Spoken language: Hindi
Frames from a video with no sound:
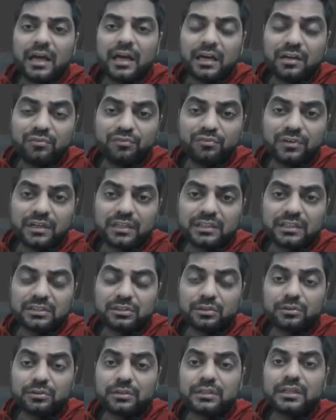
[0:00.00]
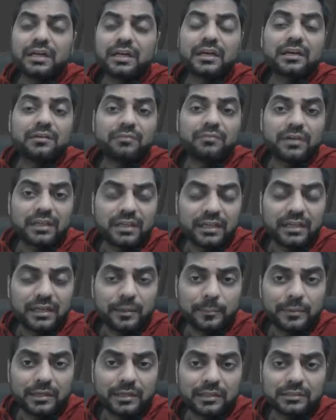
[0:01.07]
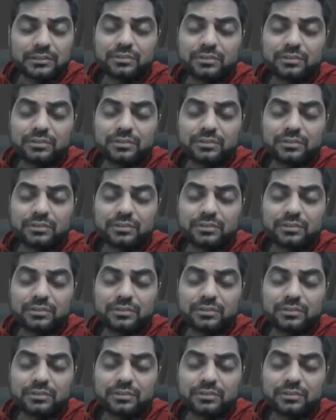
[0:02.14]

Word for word: अगर फंड की जरूरत है अगर वर्किंग कैपिटल की